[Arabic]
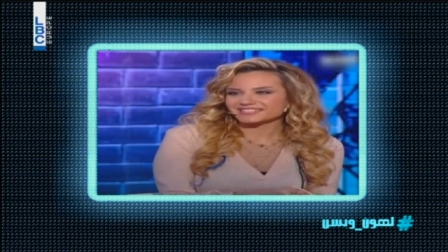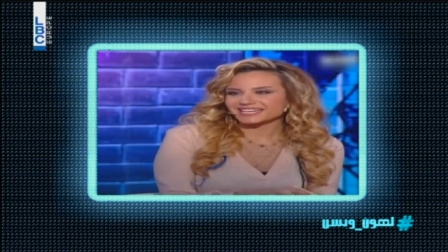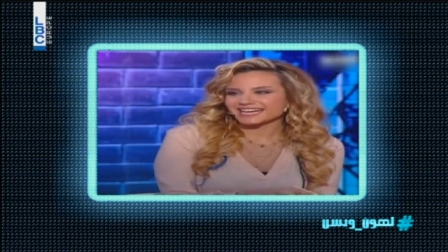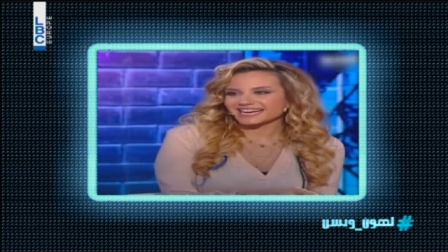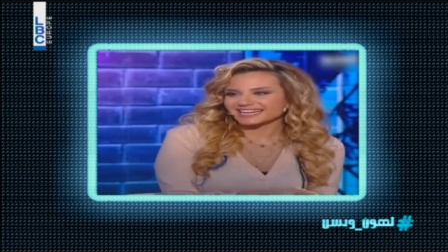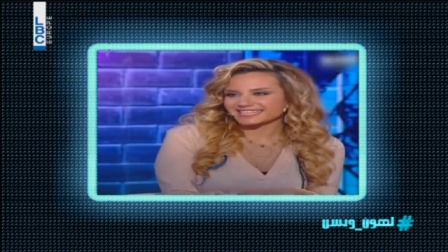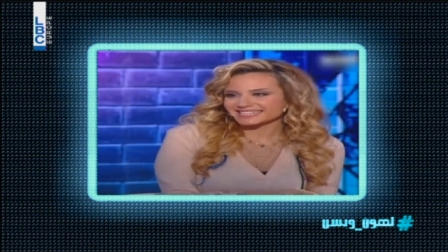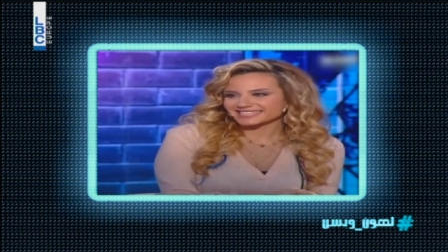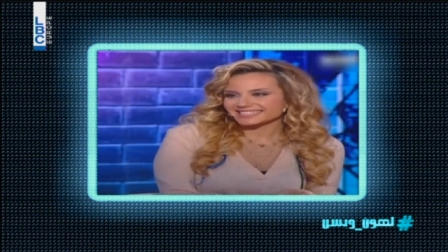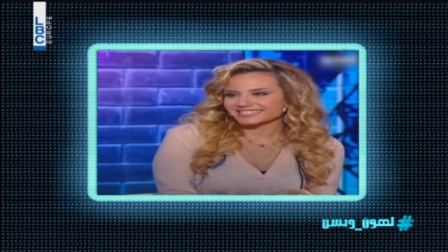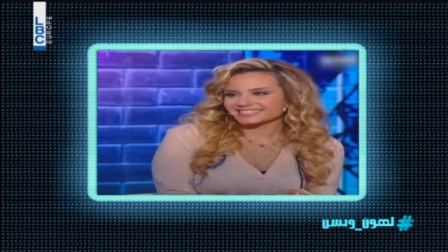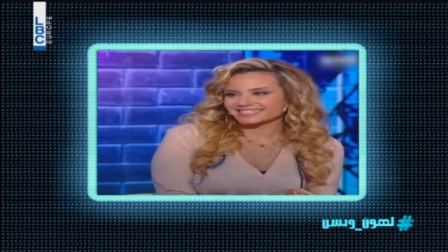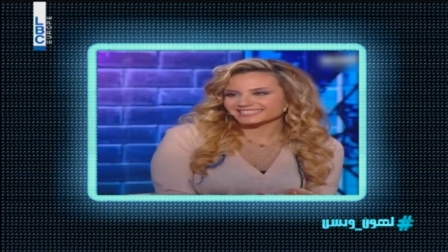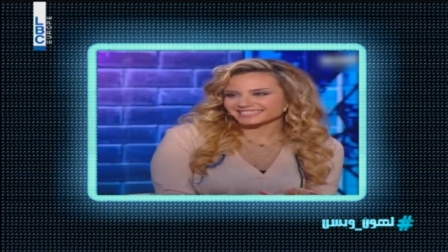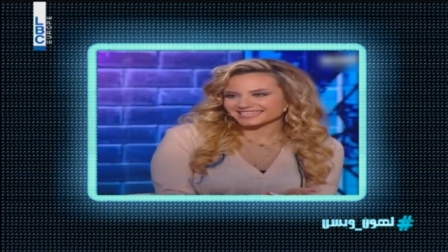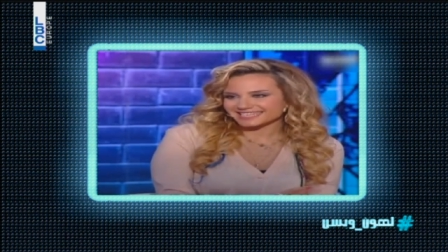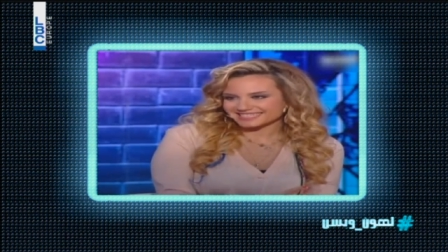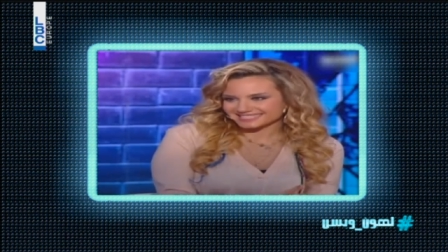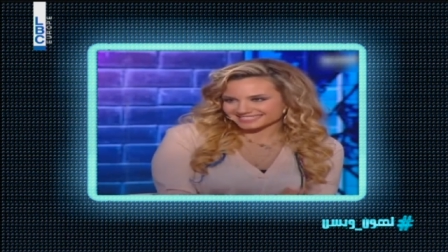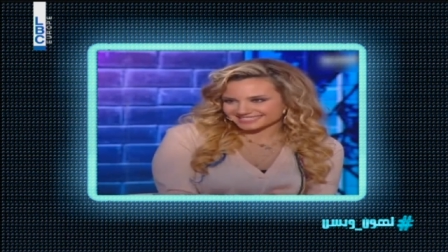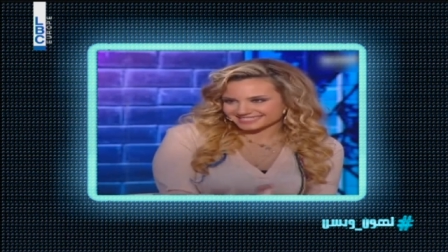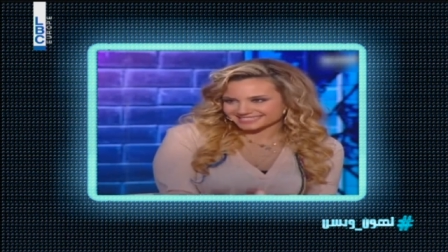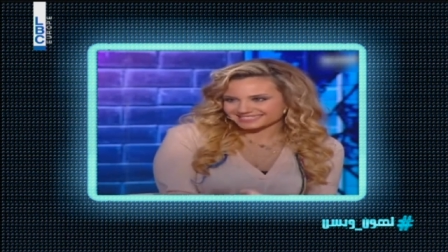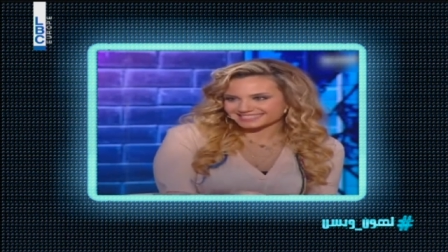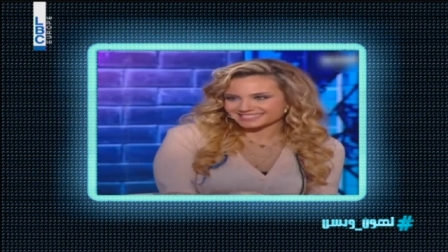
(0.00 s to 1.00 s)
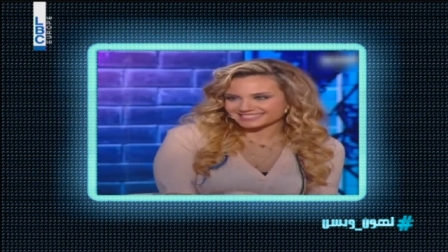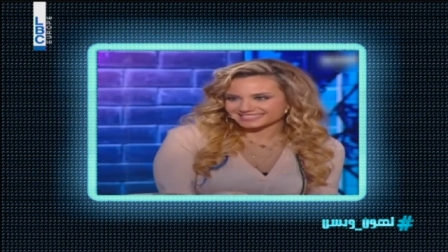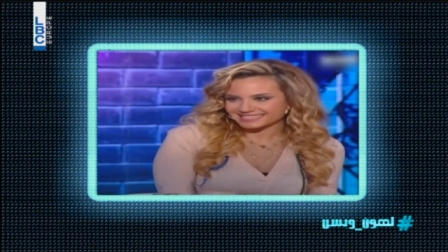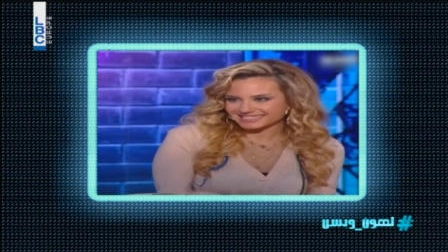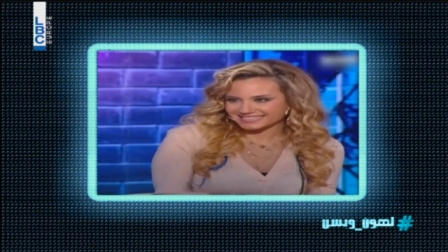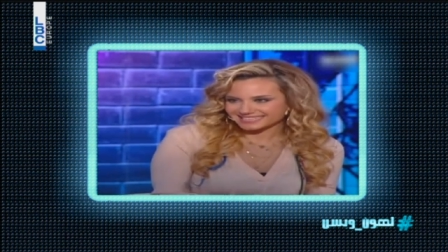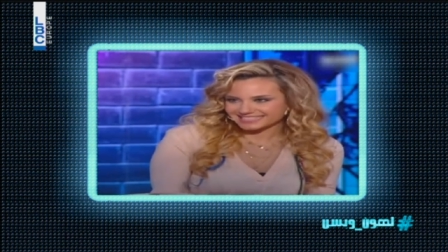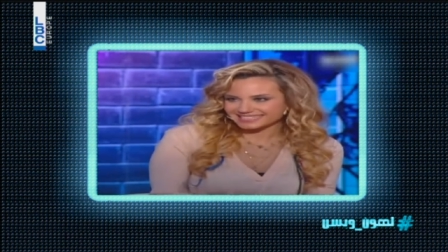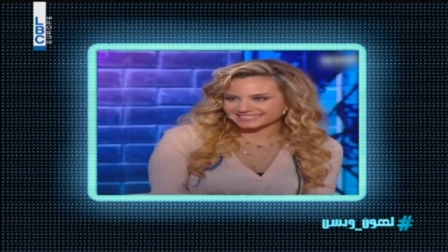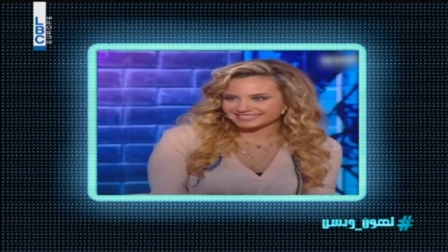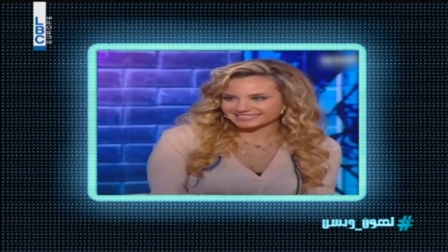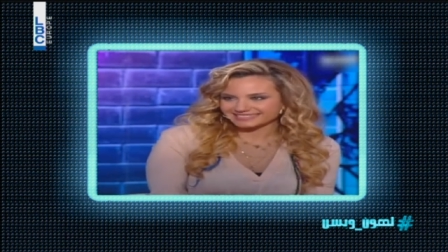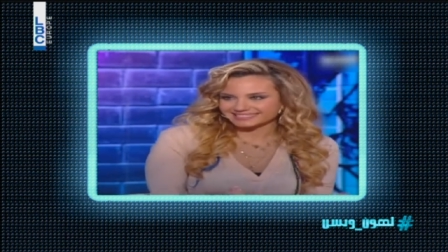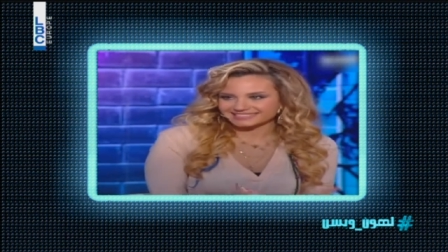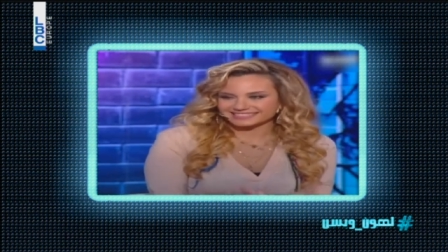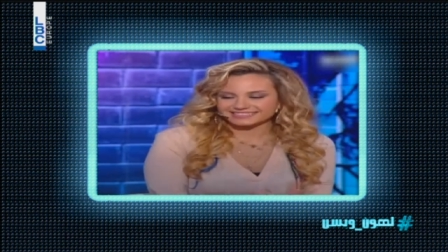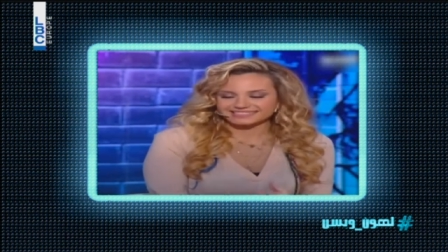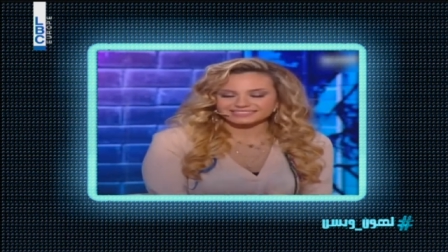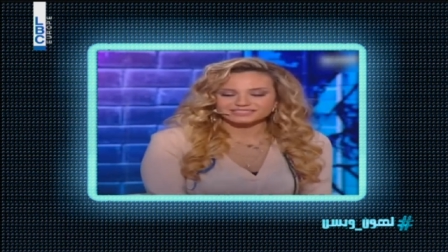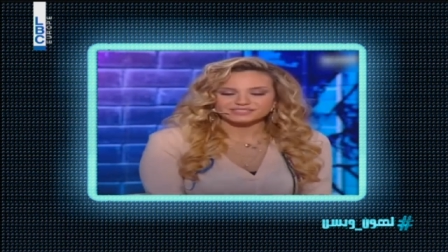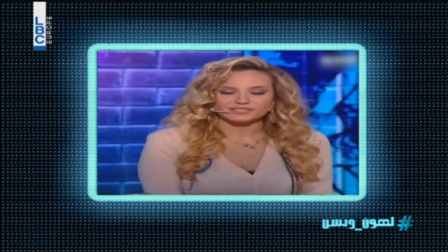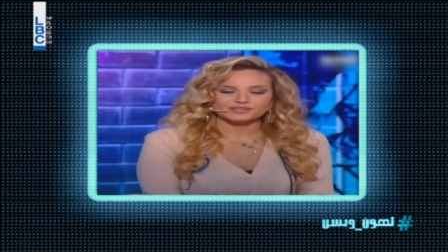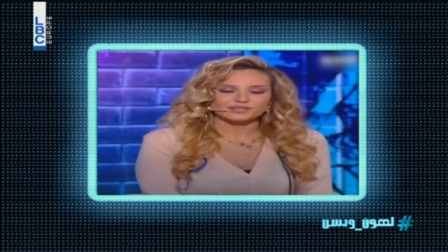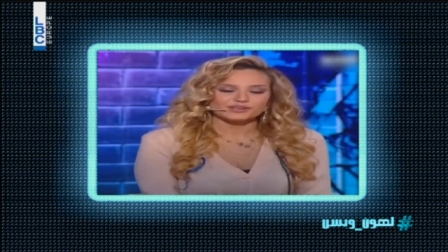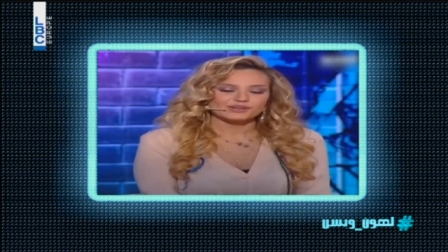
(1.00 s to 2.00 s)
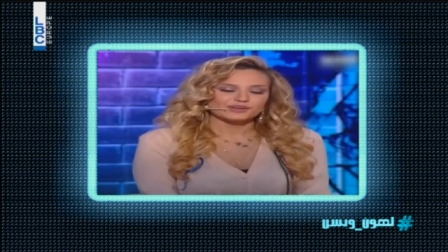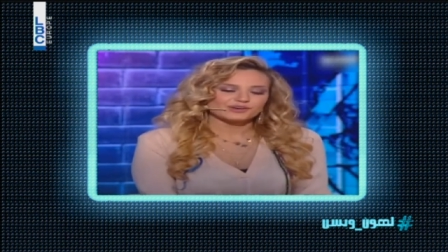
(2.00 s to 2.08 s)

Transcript: والحرارة ناقص ثلاثة